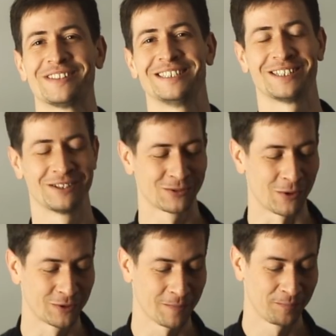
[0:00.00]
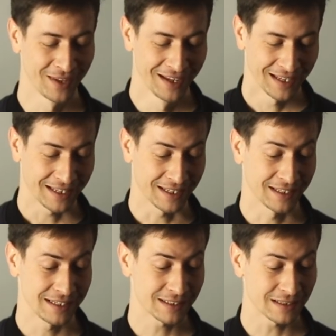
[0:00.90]
w sensie dosłownym.
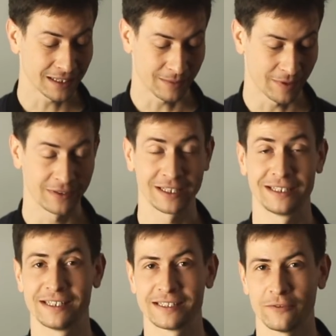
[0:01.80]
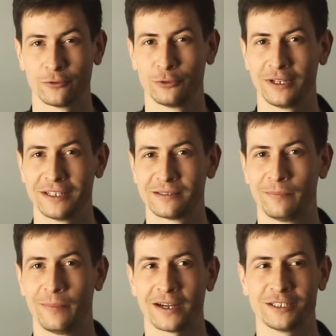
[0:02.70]
E, jest to tak naprawdę taki zestaw, który
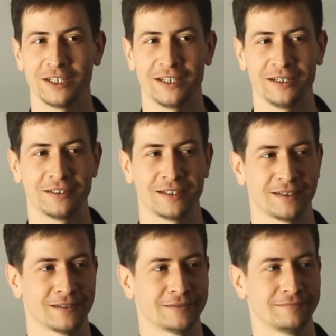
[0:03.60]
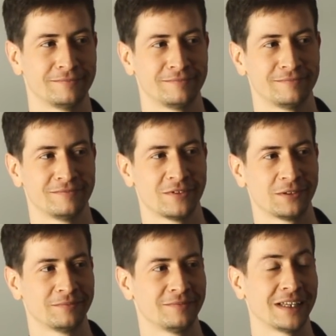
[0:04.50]
jest bardziej e,
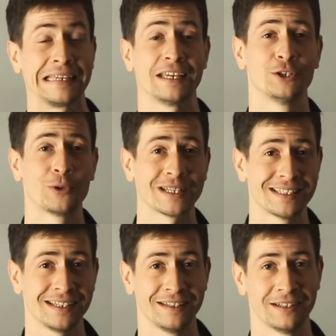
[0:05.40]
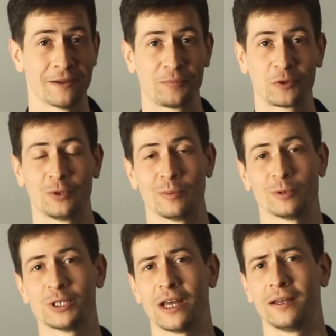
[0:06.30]
no, taki edukacyjny, który
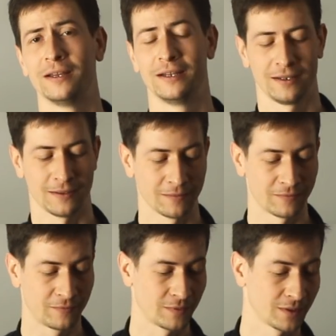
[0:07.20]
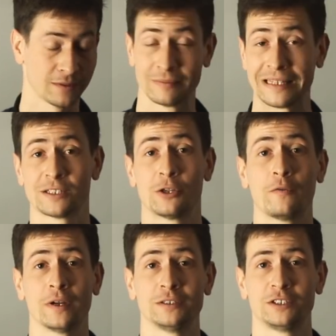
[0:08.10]
można e,
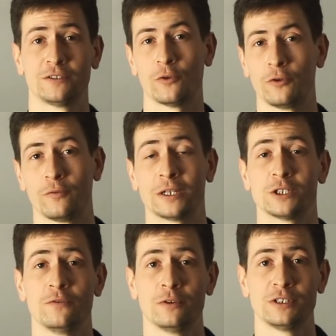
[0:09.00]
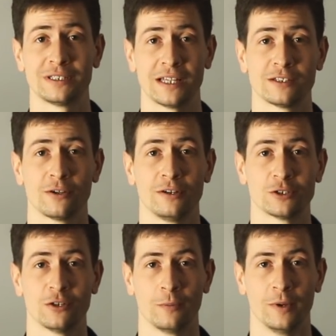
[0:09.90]
testować swoją wrażliwość
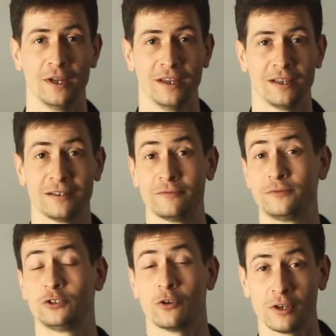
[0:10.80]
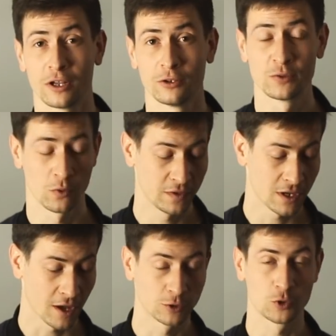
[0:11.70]
sensoryczną. Wciąga
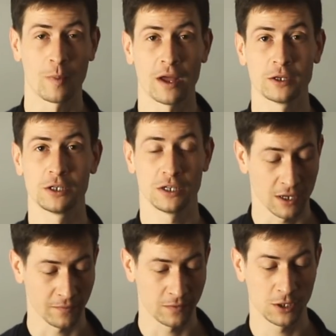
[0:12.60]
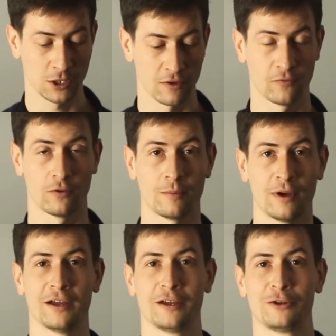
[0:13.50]
dosłownie jak Jumanji i jak widzicie
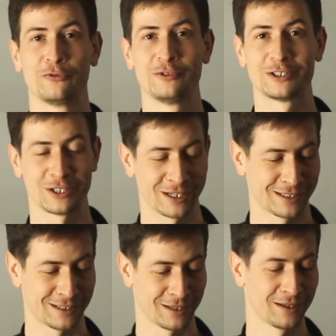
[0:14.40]
forma również jest